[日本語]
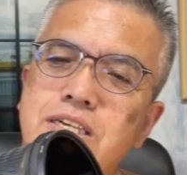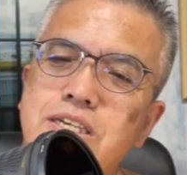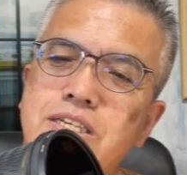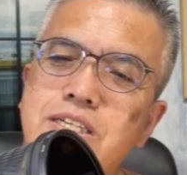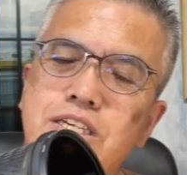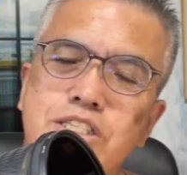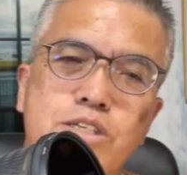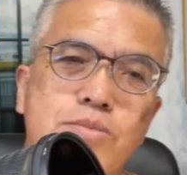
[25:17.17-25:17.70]

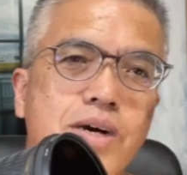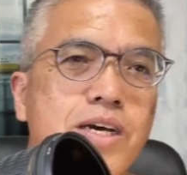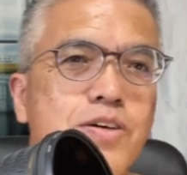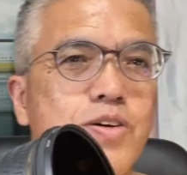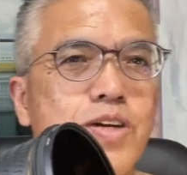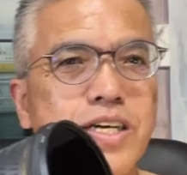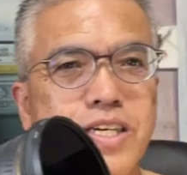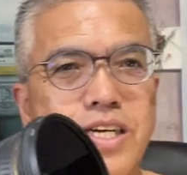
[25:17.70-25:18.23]
ね、1万円
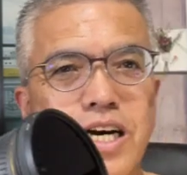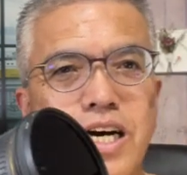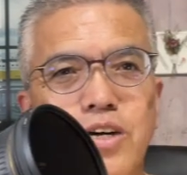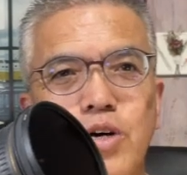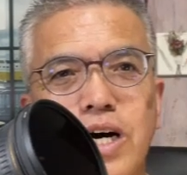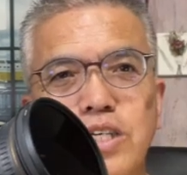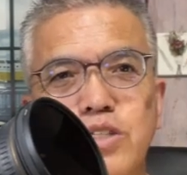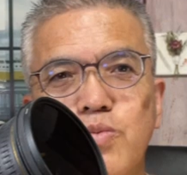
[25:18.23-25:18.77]
くらいで買え
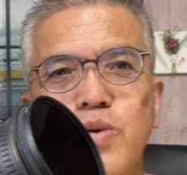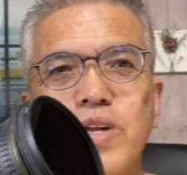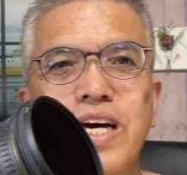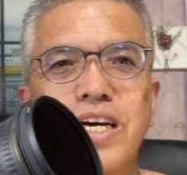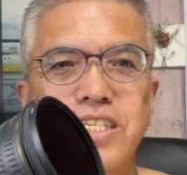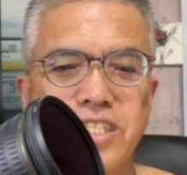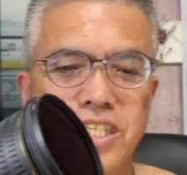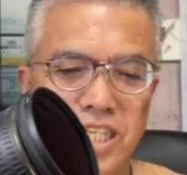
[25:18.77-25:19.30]
るはずもな
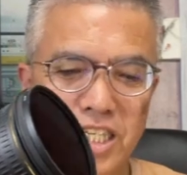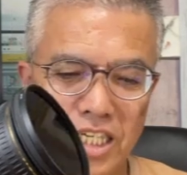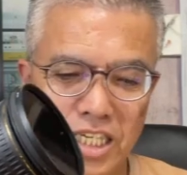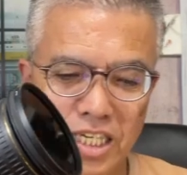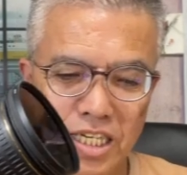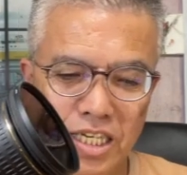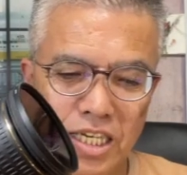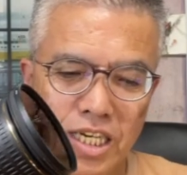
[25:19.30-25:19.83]
い
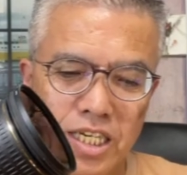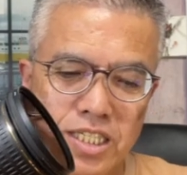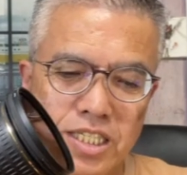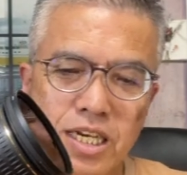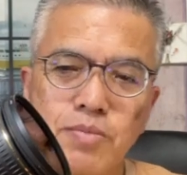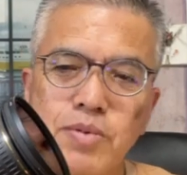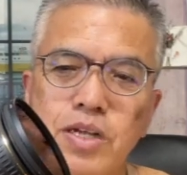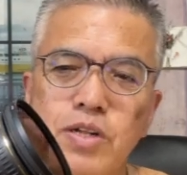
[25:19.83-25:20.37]
し、し
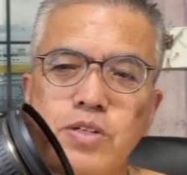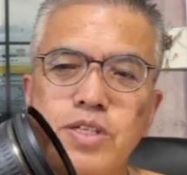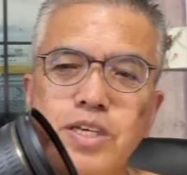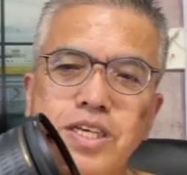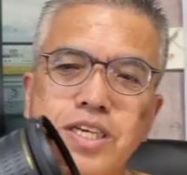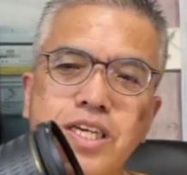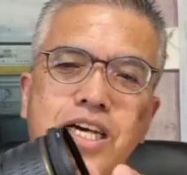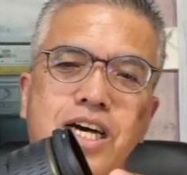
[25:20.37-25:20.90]
かも
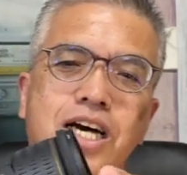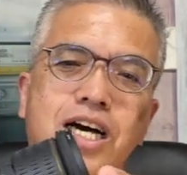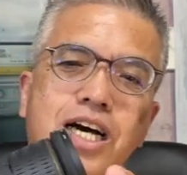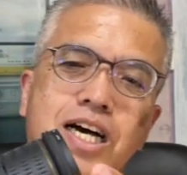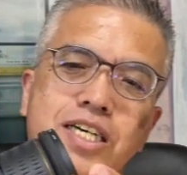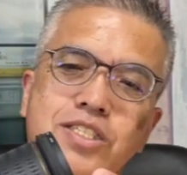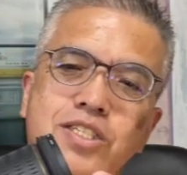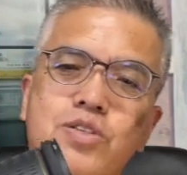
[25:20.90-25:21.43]

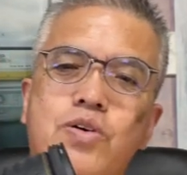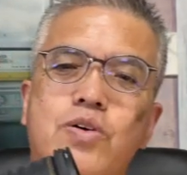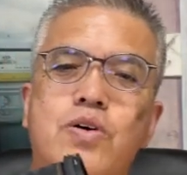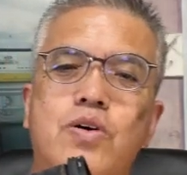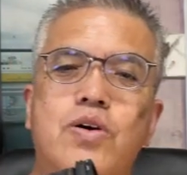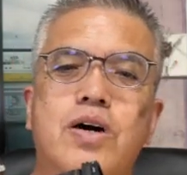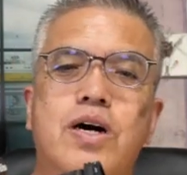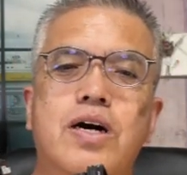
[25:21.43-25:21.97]
ND8
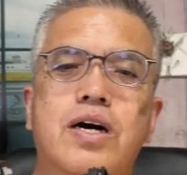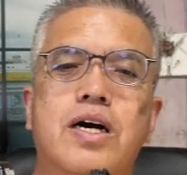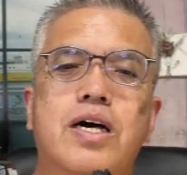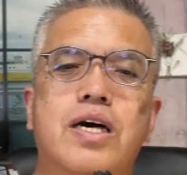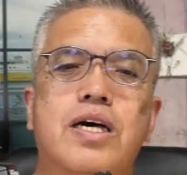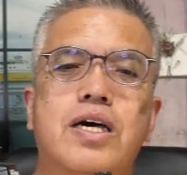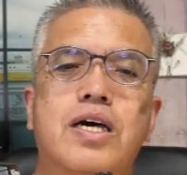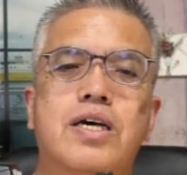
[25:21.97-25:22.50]
の、
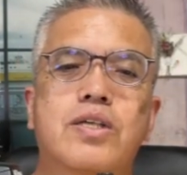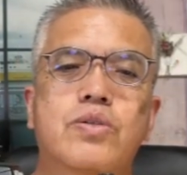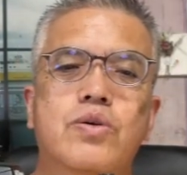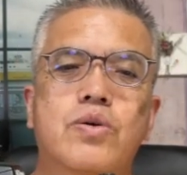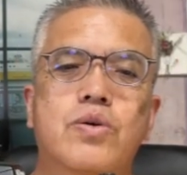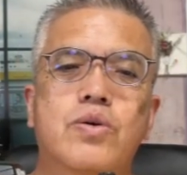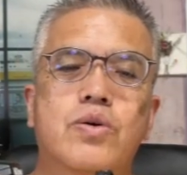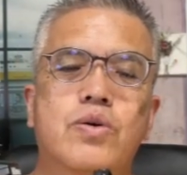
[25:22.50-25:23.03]

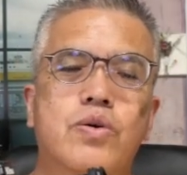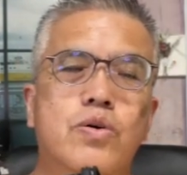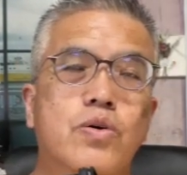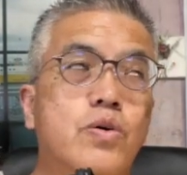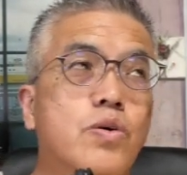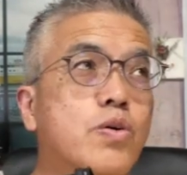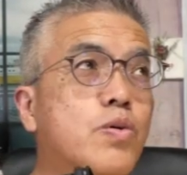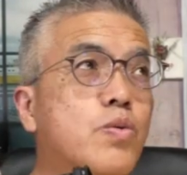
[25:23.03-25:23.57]
フィ
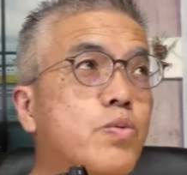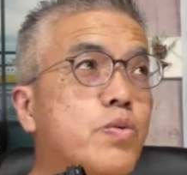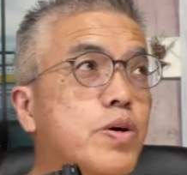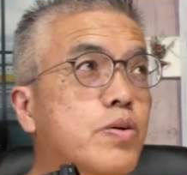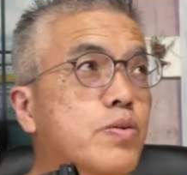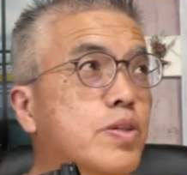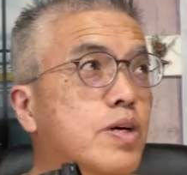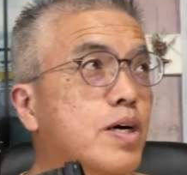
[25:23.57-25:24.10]

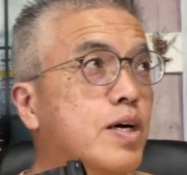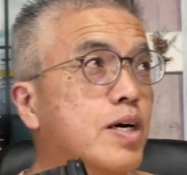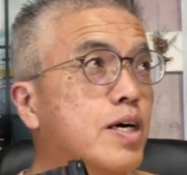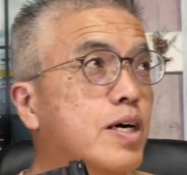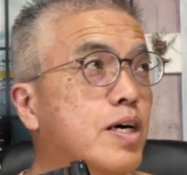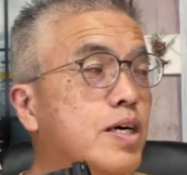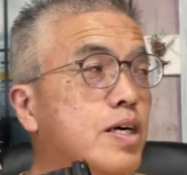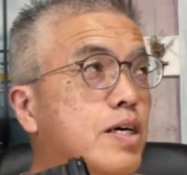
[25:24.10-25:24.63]

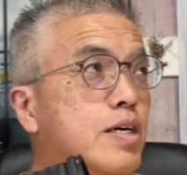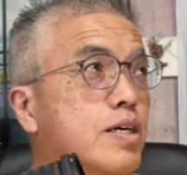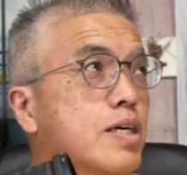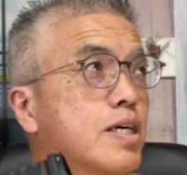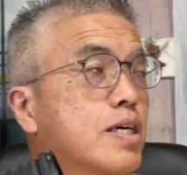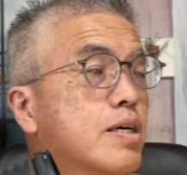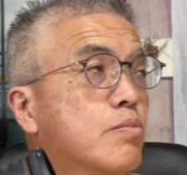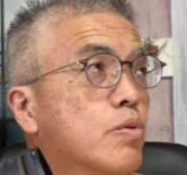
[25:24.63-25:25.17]

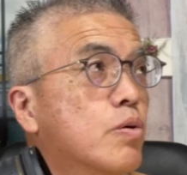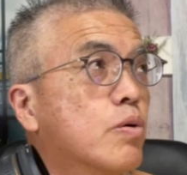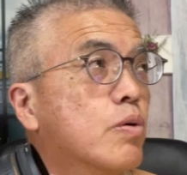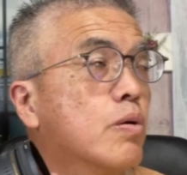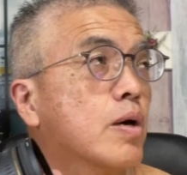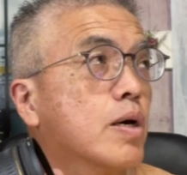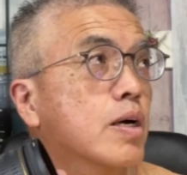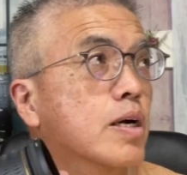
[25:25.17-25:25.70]
ルターも
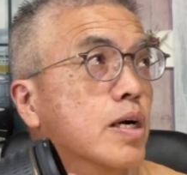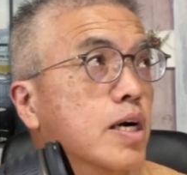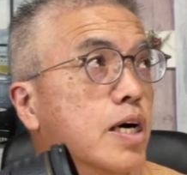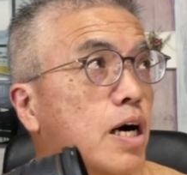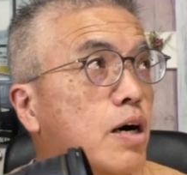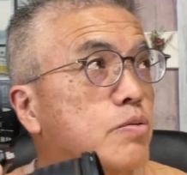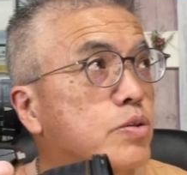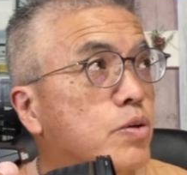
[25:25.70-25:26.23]

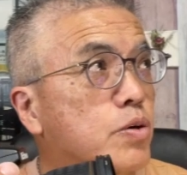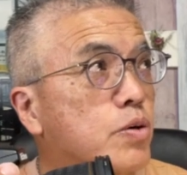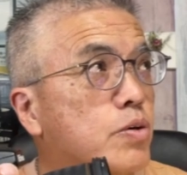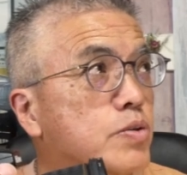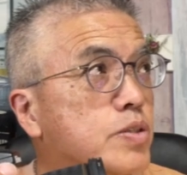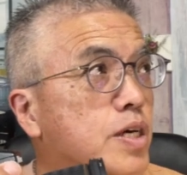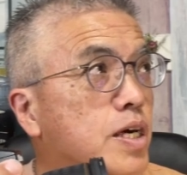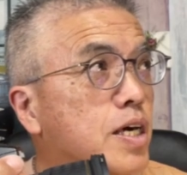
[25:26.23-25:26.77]
買うと
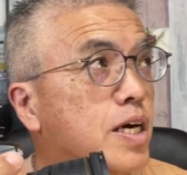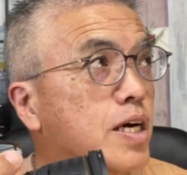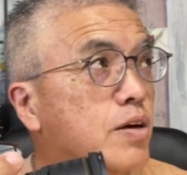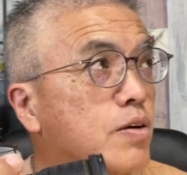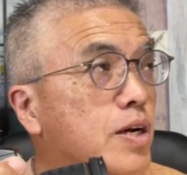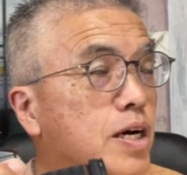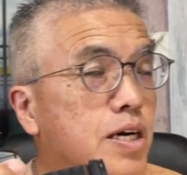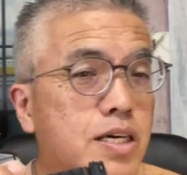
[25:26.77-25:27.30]
4000円
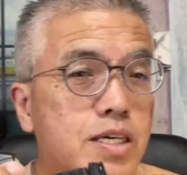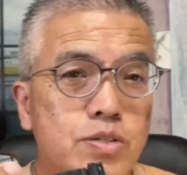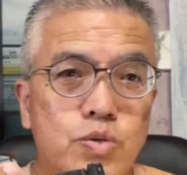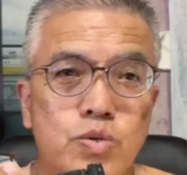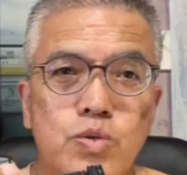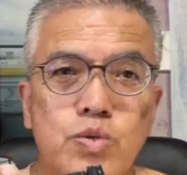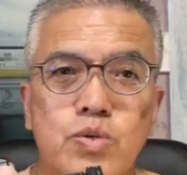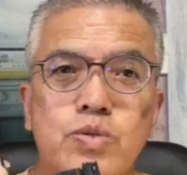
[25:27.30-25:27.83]
くらい
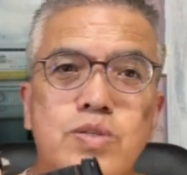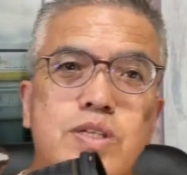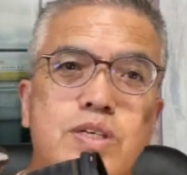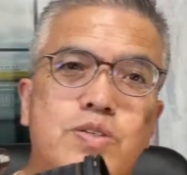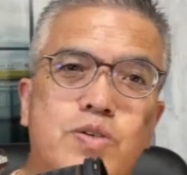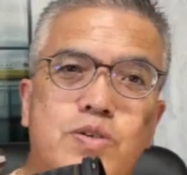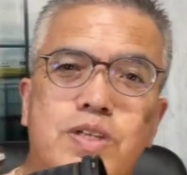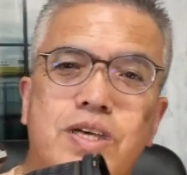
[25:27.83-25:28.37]
するんで
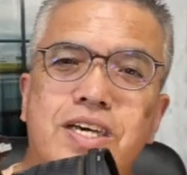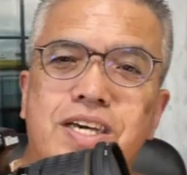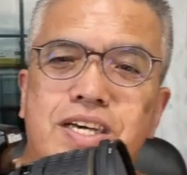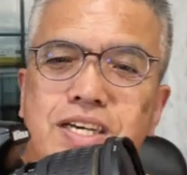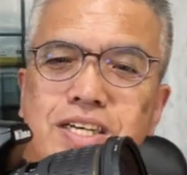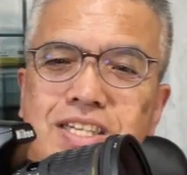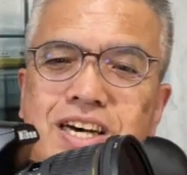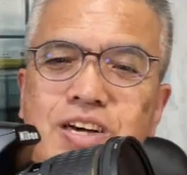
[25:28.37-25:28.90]
すよね。
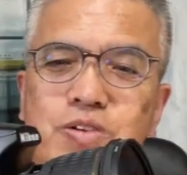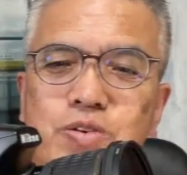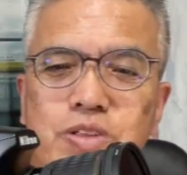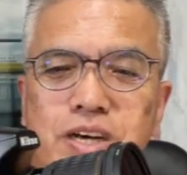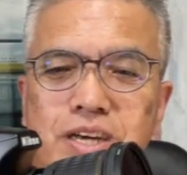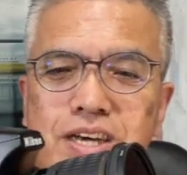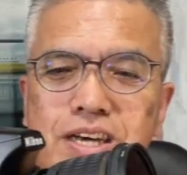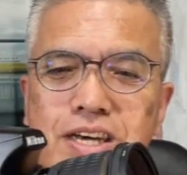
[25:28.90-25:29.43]
なの
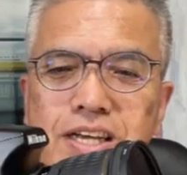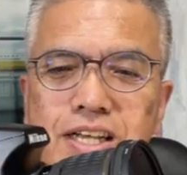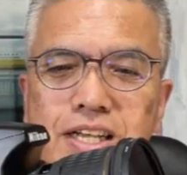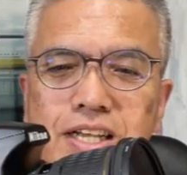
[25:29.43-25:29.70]
で